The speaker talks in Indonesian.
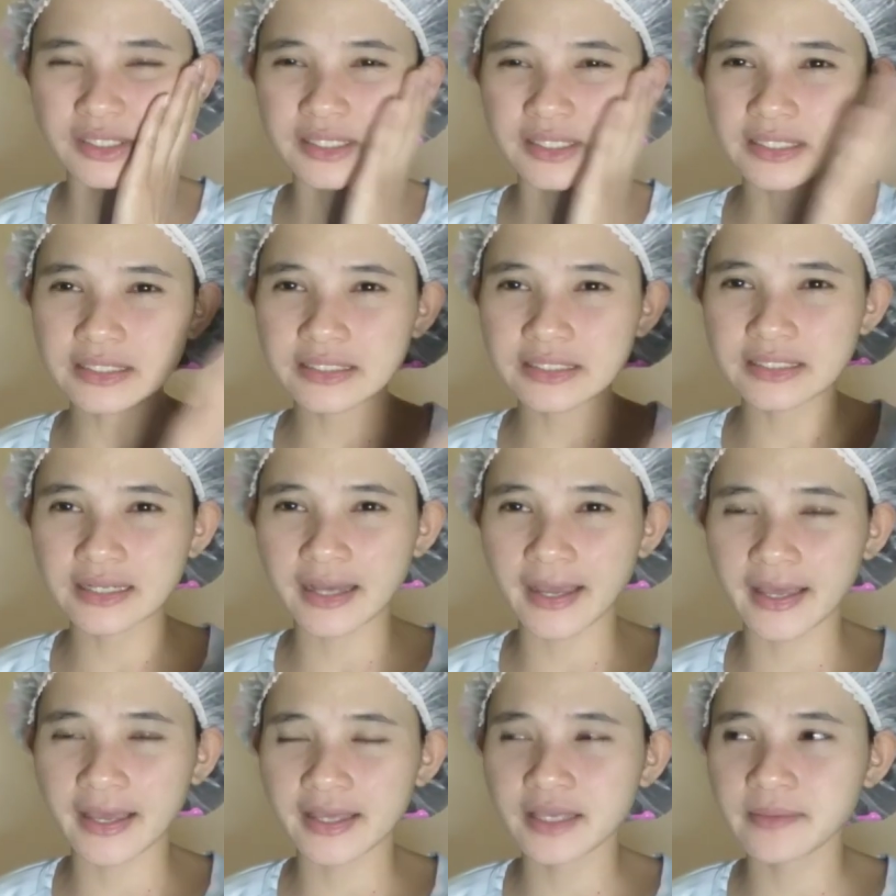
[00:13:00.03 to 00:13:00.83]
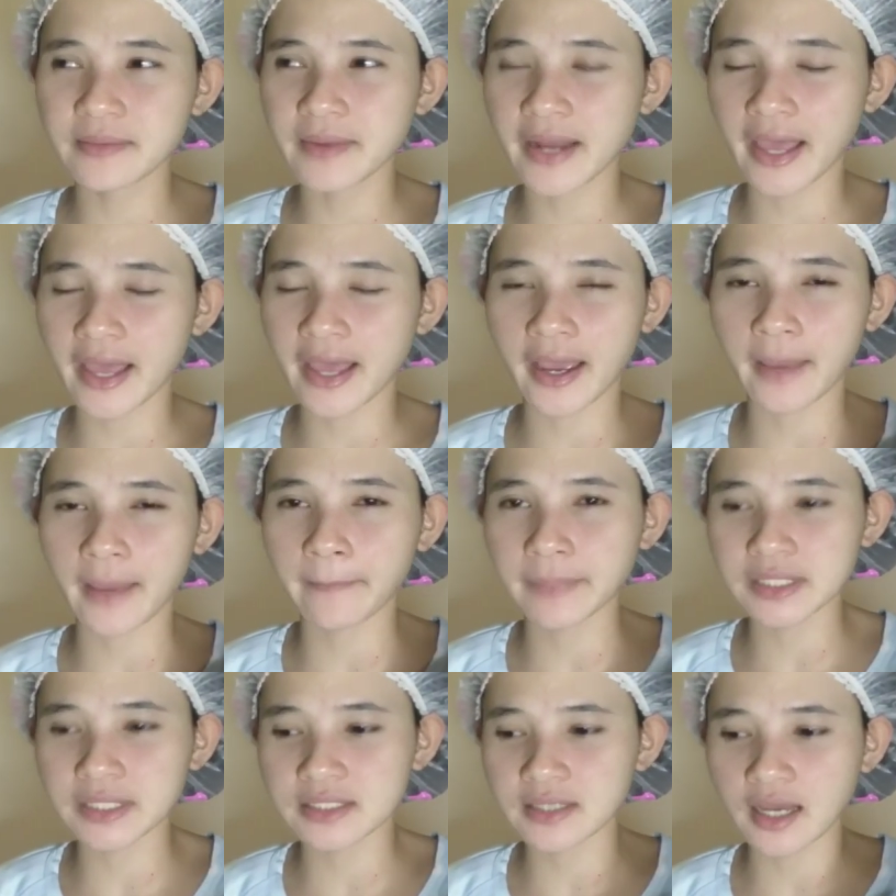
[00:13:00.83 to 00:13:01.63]
uh, kayak gimana ya kayak
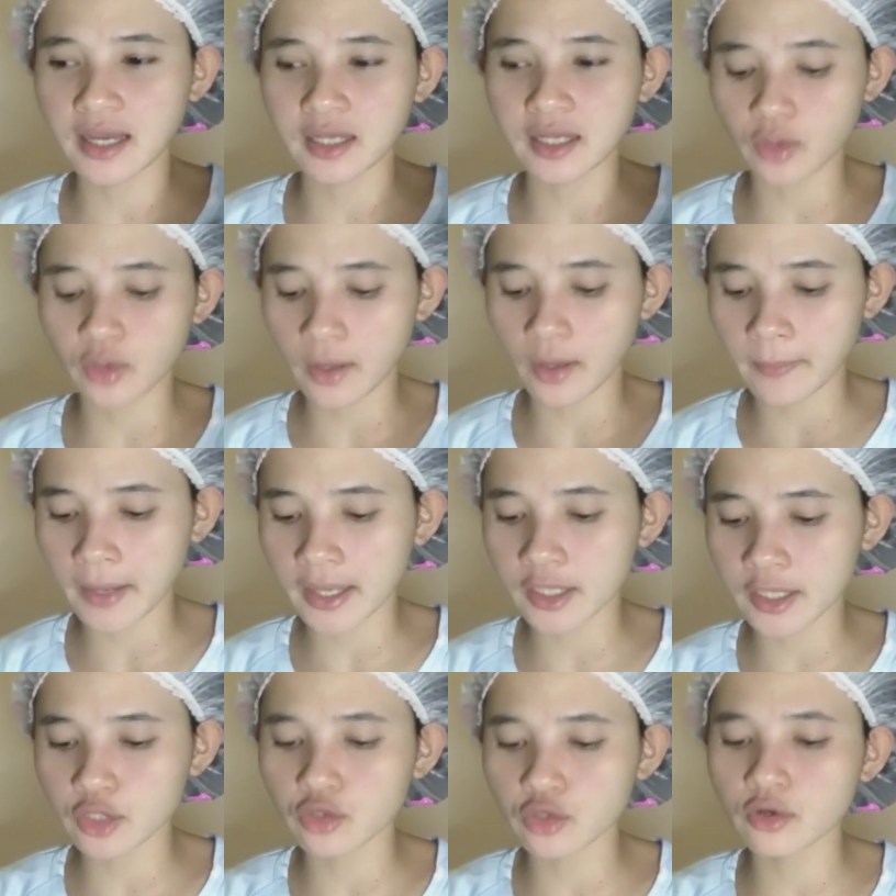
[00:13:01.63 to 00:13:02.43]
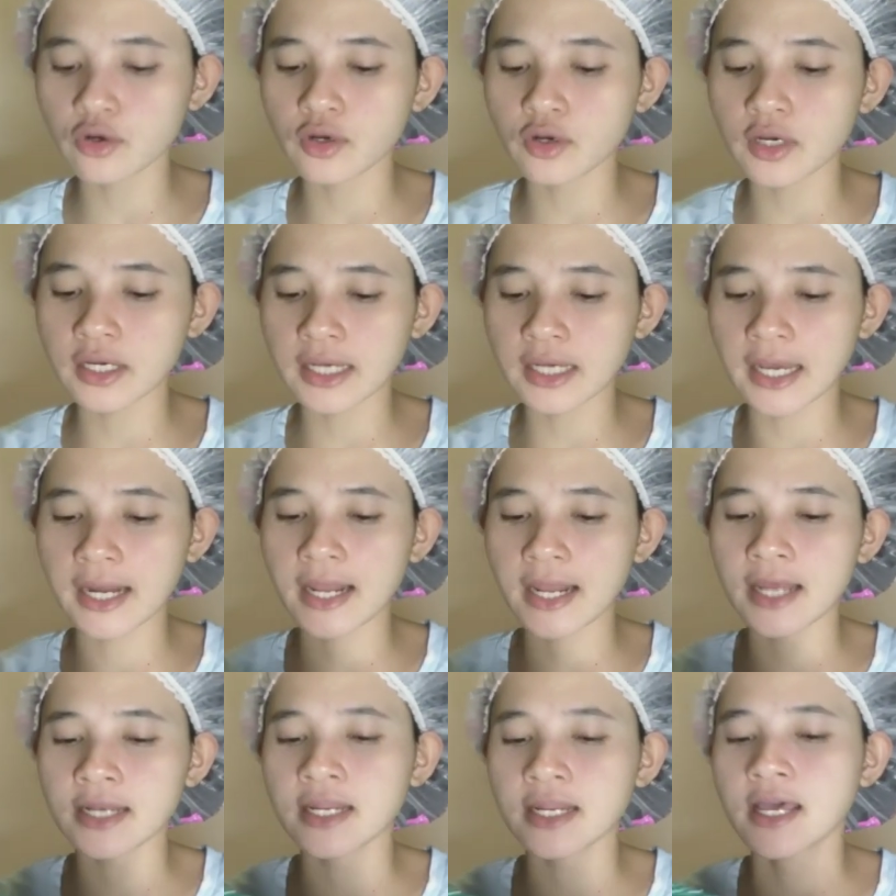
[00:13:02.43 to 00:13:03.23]
pecah atau apa gitu
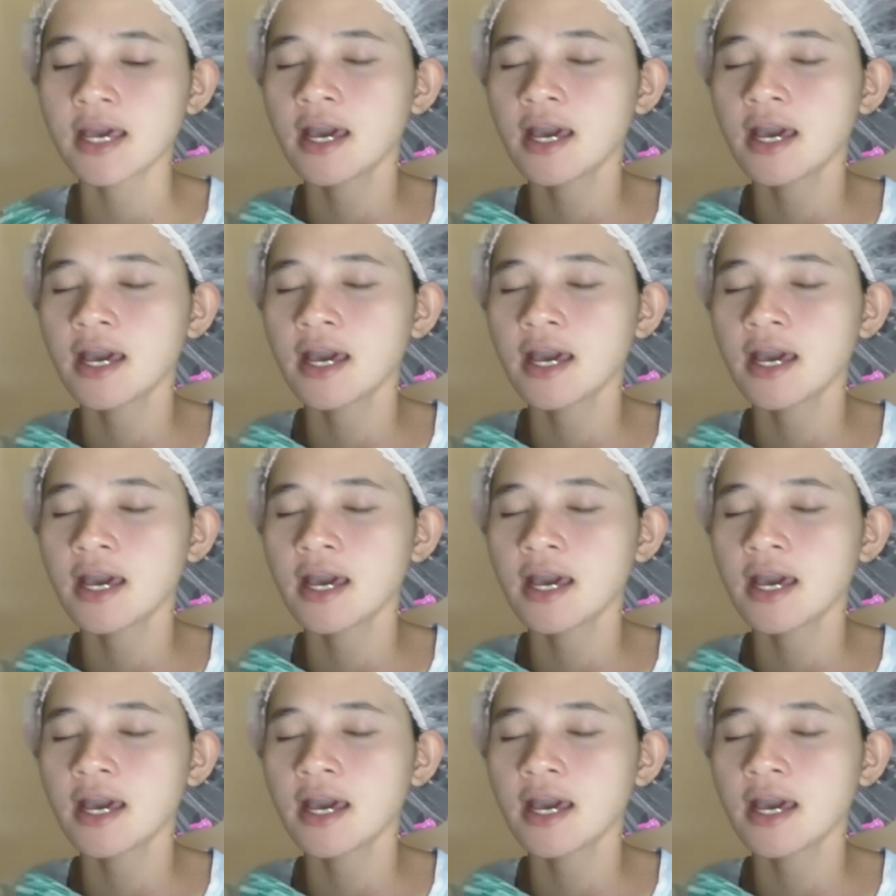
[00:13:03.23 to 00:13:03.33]
kalian